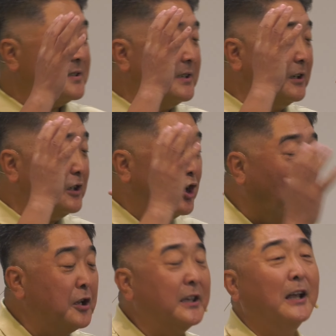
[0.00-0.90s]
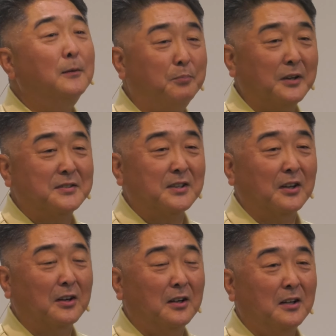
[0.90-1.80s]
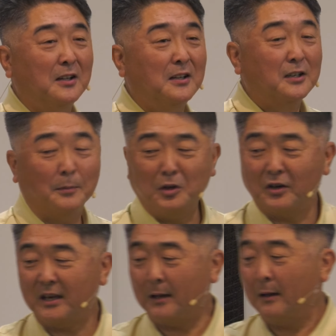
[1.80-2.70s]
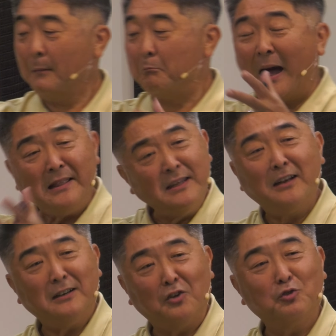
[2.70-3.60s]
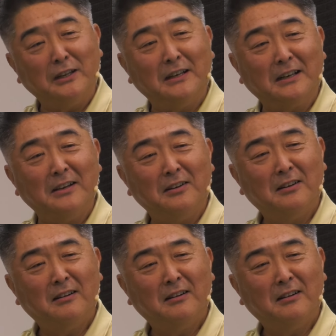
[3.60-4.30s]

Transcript: 씨를 10개를 뿌렸어요. 그럼 여기에 만 개를 거두게 될까요?